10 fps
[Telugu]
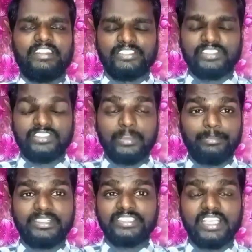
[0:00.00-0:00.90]
నిజం
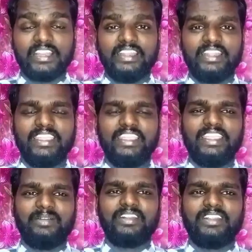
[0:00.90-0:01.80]
చెప్పండి సార్ అంటే
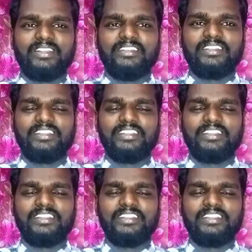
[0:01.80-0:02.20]
ఏమంటారు